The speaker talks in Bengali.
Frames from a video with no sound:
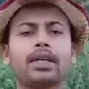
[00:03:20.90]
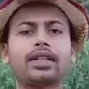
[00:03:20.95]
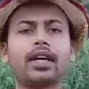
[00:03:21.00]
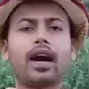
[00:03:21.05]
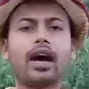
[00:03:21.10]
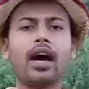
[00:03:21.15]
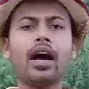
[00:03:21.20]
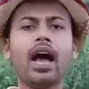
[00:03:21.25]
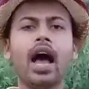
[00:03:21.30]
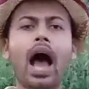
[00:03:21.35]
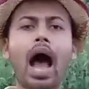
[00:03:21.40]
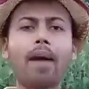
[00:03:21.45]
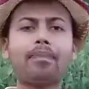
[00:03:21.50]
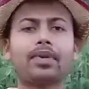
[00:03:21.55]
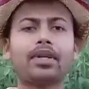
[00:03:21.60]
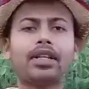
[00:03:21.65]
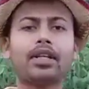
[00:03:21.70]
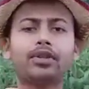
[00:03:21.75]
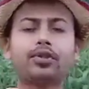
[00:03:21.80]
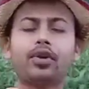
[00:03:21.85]
ব্যথা
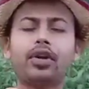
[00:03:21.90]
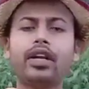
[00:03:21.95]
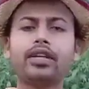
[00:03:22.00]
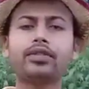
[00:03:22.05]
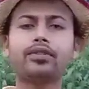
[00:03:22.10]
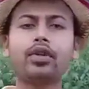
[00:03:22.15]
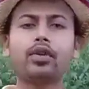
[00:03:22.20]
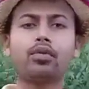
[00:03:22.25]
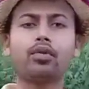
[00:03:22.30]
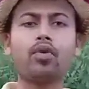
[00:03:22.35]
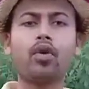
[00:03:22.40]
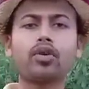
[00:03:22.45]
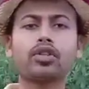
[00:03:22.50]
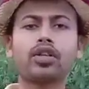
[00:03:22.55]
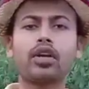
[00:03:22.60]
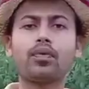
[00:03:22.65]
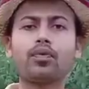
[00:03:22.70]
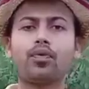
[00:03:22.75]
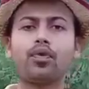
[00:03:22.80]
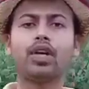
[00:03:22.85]
আপনাদের শরীরে যদি কোনো
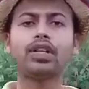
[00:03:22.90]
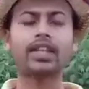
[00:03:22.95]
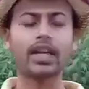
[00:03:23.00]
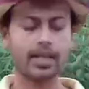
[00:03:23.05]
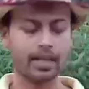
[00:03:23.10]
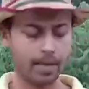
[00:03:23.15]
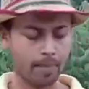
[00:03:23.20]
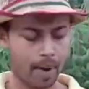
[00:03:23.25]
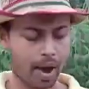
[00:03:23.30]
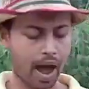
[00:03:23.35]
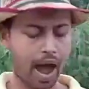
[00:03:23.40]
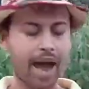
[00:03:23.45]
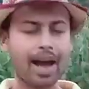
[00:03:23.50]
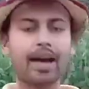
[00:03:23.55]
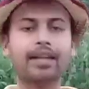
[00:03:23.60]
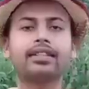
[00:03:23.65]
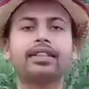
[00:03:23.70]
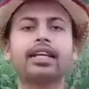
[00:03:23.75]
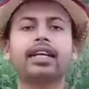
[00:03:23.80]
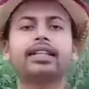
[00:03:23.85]
অংশটা ফুলে থাকে বা
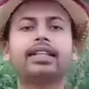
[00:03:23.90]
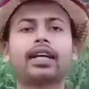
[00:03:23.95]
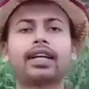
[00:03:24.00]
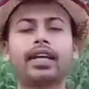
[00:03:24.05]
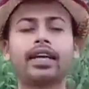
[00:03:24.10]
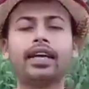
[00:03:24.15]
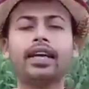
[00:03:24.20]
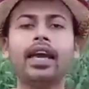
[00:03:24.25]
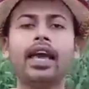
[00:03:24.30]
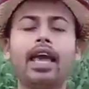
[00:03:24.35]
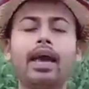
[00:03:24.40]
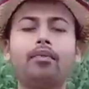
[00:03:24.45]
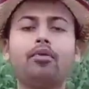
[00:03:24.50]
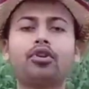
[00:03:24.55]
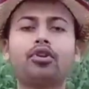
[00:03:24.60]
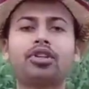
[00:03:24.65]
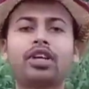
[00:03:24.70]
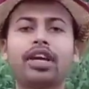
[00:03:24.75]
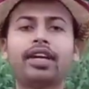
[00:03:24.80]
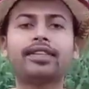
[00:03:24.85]
আঘাত লেগে থাকে এবং
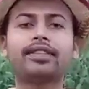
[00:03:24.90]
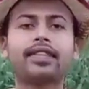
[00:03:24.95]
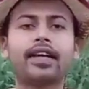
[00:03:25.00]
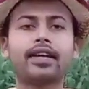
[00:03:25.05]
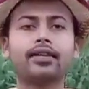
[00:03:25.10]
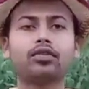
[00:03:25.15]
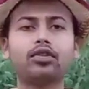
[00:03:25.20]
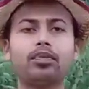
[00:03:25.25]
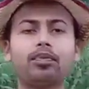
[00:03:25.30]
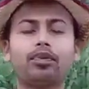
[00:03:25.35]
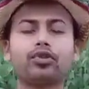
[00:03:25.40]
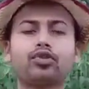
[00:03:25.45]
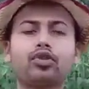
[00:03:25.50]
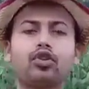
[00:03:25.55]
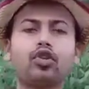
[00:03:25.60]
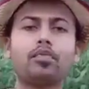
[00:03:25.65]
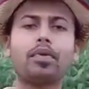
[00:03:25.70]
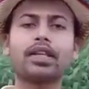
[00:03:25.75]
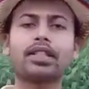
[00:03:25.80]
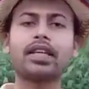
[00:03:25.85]
সেই স্থানে যদি
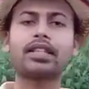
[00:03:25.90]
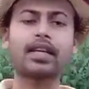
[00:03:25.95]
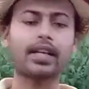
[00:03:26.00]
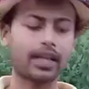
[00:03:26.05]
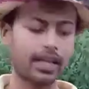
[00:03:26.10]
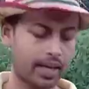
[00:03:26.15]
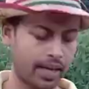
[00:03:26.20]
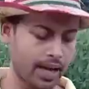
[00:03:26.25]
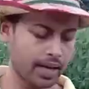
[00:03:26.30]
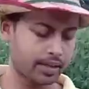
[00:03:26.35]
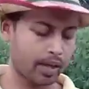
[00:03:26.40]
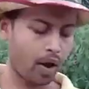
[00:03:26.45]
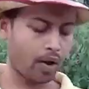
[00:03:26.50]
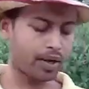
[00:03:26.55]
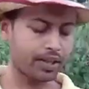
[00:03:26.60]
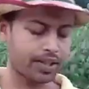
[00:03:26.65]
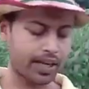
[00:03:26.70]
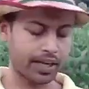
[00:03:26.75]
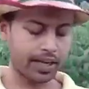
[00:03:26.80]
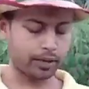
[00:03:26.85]
প্রচণ্ড ব্যথা থাকে
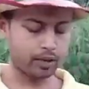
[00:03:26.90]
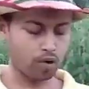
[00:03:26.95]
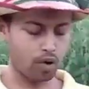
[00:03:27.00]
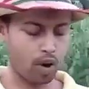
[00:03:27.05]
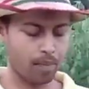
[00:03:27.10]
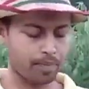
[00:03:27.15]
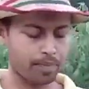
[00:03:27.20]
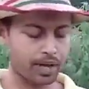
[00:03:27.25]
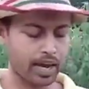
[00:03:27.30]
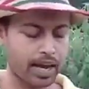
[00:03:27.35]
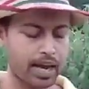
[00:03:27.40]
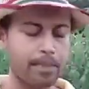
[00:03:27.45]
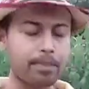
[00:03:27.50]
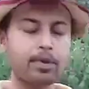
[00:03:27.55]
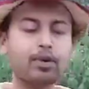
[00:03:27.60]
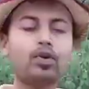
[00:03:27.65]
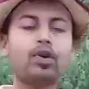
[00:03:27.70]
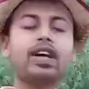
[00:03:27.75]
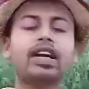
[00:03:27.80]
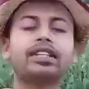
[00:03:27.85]
তাহলে সেই ক্ষেত্রেও আপনারা এই
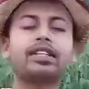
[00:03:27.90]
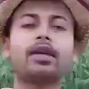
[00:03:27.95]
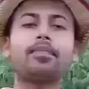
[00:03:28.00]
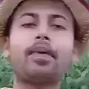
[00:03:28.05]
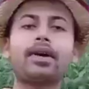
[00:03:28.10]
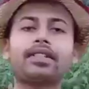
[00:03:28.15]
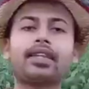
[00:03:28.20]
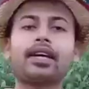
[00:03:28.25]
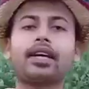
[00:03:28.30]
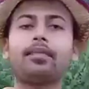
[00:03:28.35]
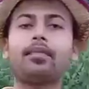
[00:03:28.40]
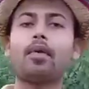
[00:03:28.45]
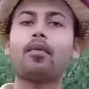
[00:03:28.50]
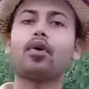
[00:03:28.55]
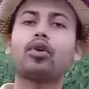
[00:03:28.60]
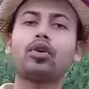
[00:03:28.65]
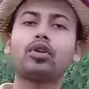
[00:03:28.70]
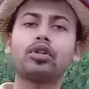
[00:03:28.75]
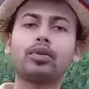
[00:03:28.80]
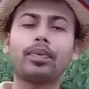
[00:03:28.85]
পিটুলি গাছের পাতাকে
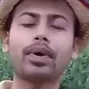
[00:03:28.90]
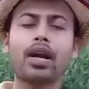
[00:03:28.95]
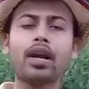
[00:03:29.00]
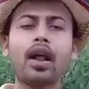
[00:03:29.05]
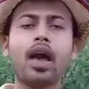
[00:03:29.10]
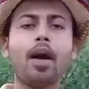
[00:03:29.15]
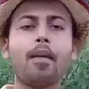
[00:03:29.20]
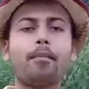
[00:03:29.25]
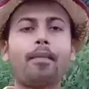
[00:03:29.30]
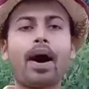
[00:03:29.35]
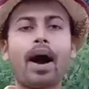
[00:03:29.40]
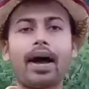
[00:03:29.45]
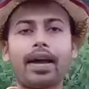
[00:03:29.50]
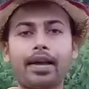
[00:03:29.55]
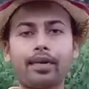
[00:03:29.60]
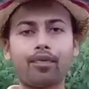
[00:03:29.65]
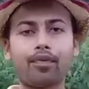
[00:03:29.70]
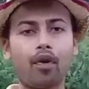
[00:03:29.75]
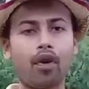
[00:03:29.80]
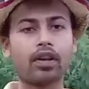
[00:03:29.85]
ব্যবহার করতে পারেন বা
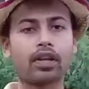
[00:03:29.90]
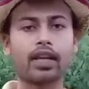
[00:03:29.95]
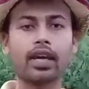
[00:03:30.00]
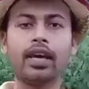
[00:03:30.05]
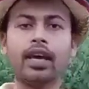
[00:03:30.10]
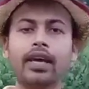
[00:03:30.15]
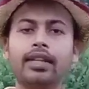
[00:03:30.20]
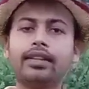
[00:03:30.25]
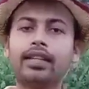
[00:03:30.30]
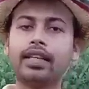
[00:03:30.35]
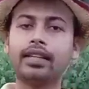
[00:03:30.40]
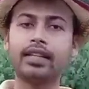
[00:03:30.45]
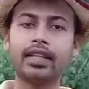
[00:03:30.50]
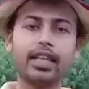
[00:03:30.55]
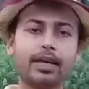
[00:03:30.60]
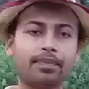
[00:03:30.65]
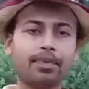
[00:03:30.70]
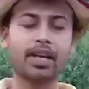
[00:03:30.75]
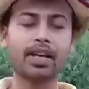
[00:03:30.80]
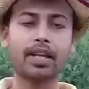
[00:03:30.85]
এর ফলকে
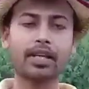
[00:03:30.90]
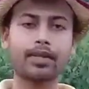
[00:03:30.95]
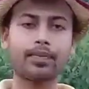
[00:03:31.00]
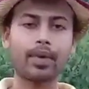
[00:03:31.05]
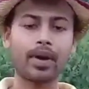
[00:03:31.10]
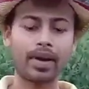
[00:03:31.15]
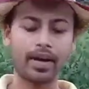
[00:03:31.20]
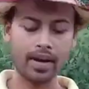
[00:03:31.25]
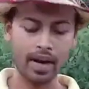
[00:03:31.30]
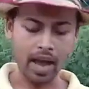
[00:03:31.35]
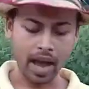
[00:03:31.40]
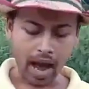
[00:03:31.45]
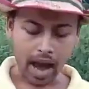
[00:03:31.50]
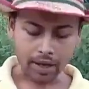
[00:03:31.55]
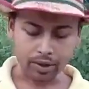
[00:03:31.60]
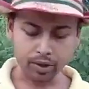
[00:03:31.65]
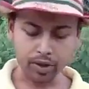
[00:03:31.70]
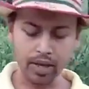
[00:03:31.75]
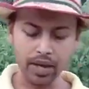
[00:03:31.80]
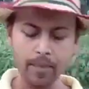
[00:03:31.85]
থেতলিয়ে আপনারা খেতে পারেন
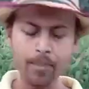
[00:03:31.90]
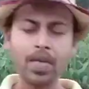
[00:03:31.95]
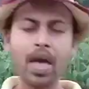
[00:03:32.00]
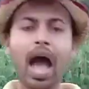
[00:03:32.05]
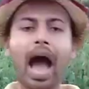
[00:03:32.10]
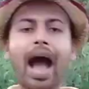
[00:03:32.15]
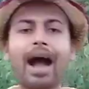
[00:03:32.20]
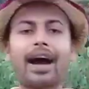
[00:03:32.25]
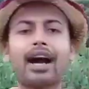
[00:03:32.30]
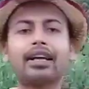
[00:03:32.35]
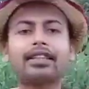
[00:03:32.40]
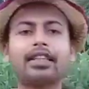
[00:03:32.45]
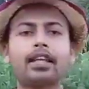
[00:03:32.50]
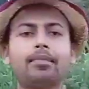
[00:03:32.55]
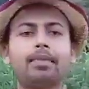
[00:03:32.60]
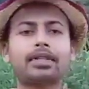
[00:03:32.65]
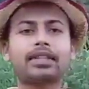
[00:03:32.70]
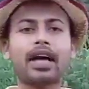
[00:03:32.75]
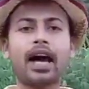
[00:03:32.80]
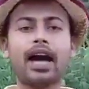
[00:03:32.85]
আসলে আঘাতের
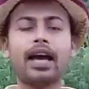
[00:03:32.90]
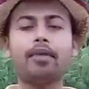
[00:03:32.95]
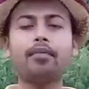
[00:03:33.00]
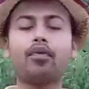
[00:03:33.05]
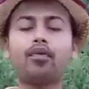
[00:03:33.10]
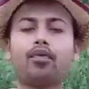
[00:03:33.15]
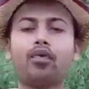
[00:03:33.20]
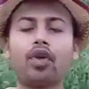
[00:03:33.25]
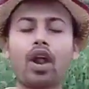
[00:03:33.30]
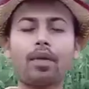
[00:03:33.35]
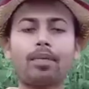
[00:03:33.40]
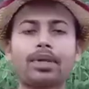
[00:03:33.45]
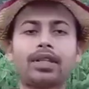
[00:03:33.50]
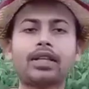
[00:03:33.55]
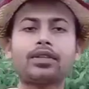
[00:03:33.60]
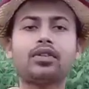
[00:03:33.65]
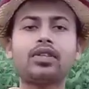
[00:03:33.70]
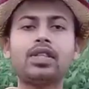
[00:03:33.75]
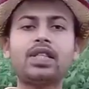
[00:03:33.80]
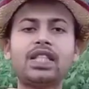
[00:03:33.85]
ব্যথা এবং ফুলার ব্যথা
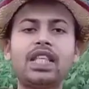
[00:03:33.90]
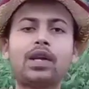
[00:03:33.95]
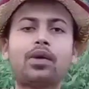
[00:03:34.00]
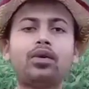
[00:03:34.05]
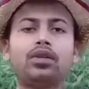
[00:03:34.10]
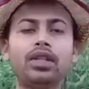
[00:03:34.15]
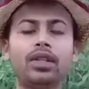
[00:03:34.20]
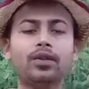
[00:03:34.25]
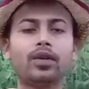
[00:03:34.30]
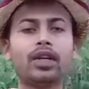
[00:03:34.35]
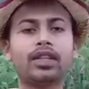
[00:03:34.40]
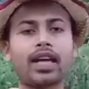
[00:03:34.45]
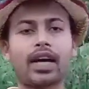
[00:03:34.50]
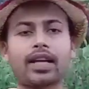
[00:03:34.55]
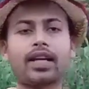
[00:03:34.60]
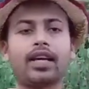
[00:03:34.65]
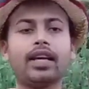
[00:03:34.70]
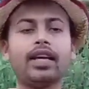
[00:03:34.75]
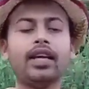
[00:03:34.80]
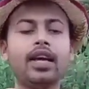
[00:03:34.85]
যদি দীর্ঘদিন ধরে
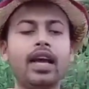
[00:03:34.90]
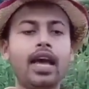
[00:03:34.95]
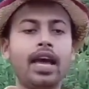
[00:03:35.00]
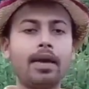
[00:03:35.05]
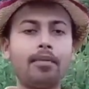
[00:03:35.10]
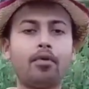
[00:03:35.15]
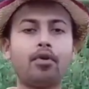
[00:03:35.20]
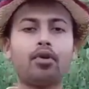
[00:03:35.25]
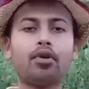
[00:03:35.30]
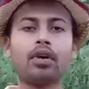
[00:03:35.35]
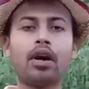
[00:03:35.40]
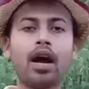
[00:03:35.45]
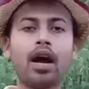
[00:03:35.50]
থাকে এবং